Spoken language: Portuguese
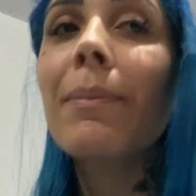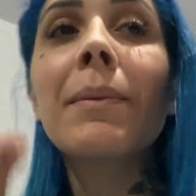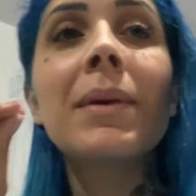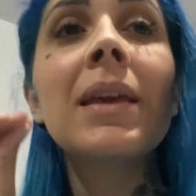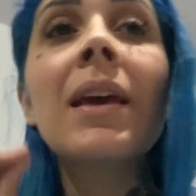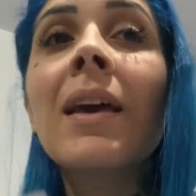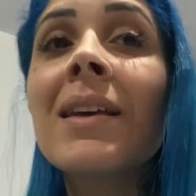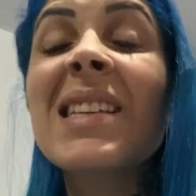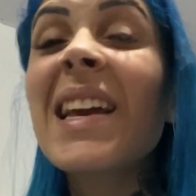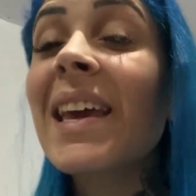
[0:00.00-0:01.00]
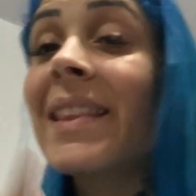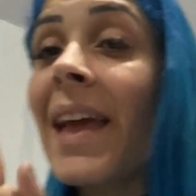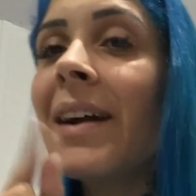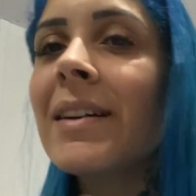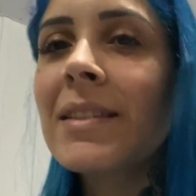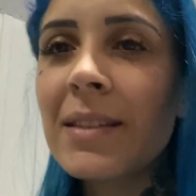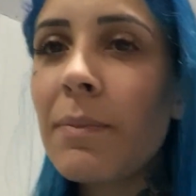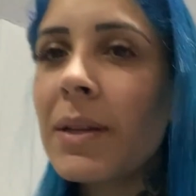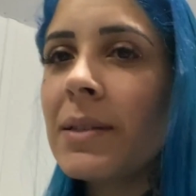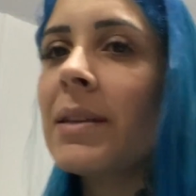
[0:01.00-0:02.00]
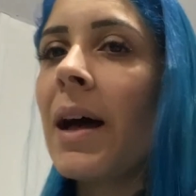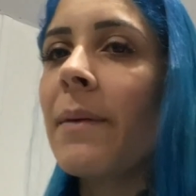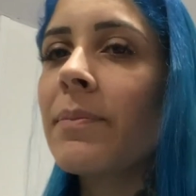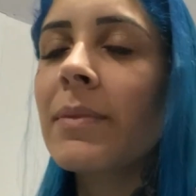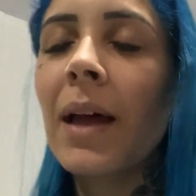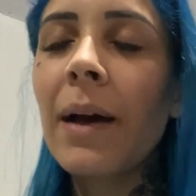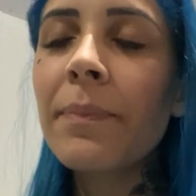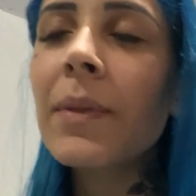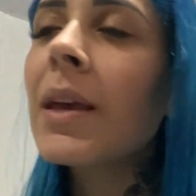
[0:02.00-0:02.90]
Para mim sair até antes se precisar, tá?